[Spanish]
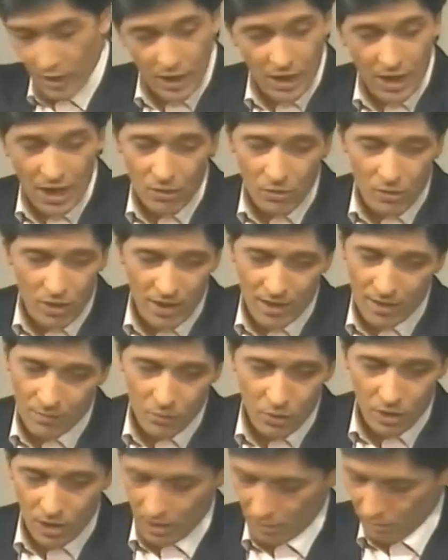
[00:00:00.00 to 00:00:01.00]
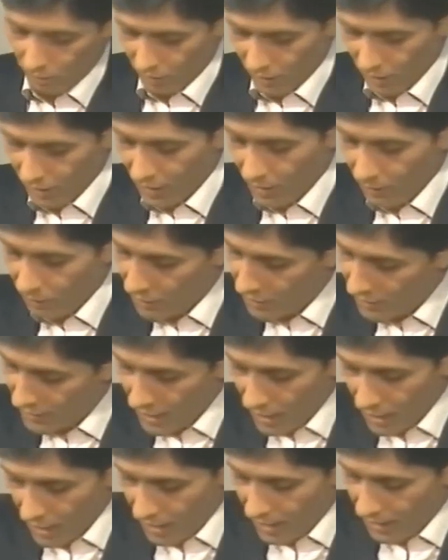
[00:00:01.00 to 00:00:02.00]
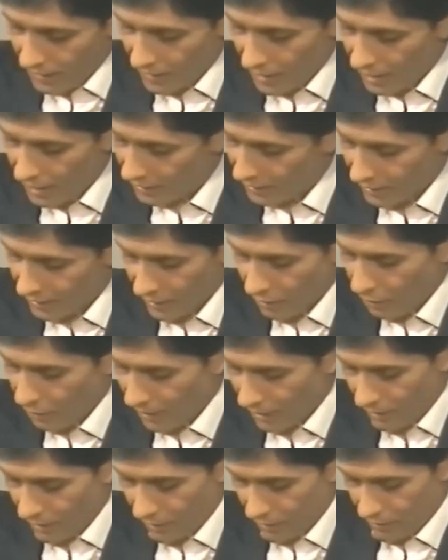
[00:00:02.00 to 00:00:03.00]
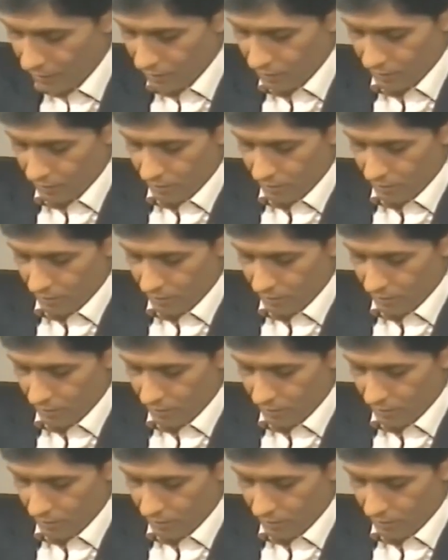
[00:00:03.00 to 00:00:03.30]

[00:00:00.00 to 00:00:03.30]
Porque el lago queda muy lejos, ¿eh? Tenemos que estar en la casa antes de comer.